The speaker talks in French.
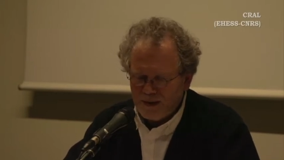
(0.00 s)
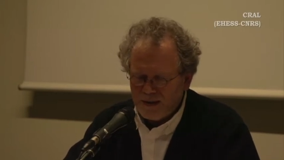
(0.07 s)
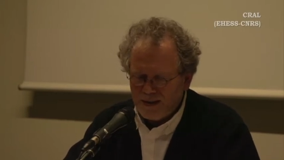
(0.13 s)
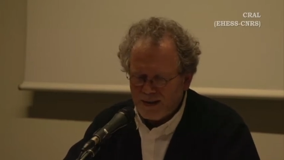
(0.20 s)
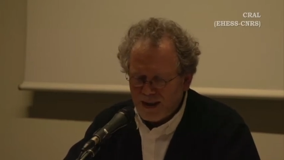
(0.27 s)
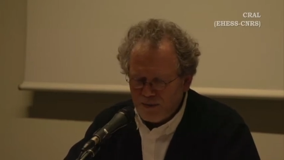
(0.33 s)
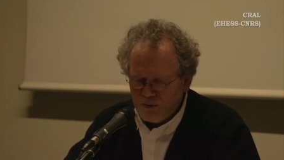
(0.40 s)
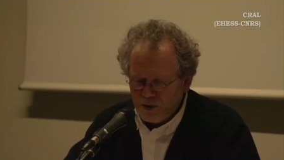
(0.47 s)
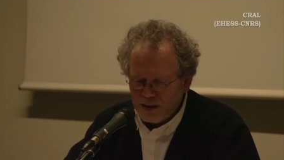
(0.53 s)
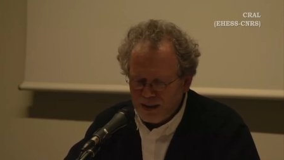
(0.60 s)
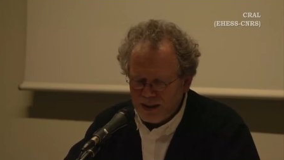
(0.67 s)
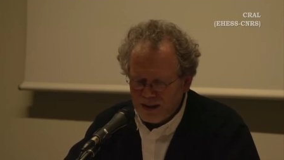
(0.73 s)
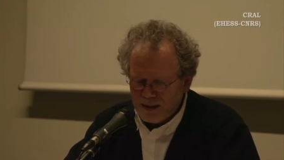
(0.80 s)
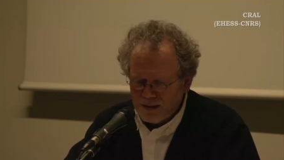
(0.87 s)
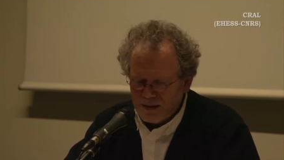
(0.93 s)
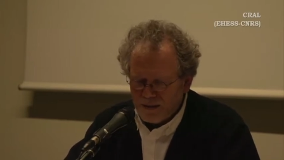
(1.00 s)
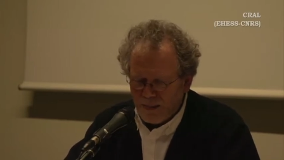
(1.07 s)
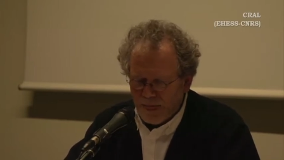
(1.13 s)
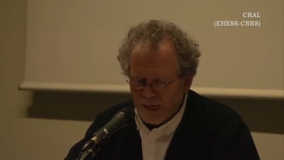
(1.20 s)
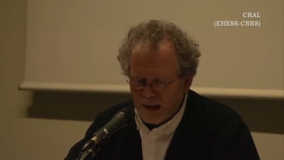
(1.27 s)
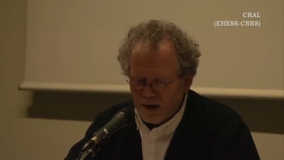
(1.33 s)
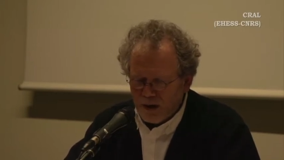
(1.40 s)
Ce qui veut dire
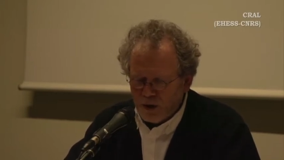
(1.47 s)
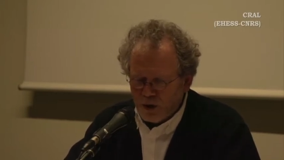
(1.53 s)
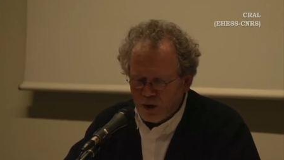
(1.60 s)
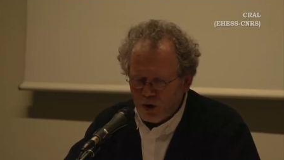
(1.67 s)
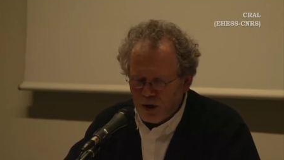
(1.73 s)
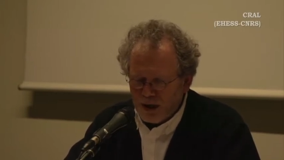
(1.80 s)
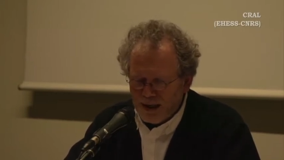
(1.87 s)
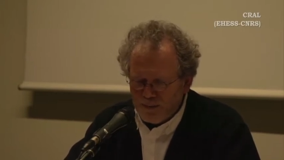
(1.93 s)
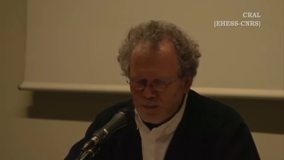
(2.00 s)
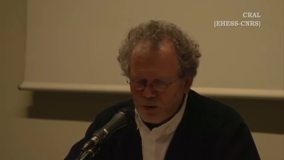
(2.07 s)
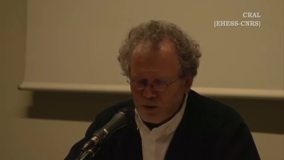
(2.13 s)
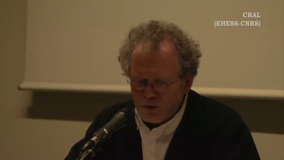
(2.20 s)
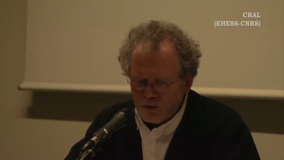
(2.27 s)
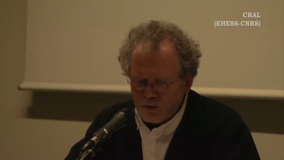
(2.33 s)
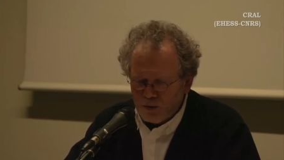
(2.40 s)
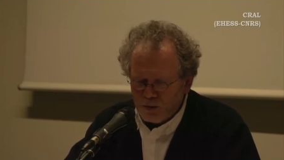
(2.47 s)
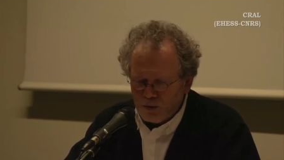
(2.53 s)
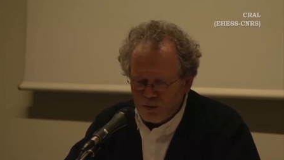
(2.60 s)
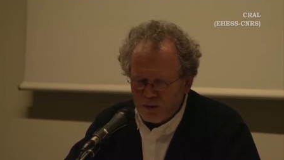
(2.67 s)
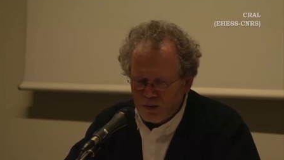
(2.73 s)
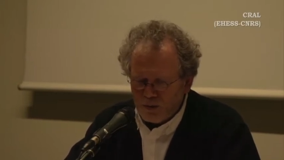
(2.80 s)
que l'émotion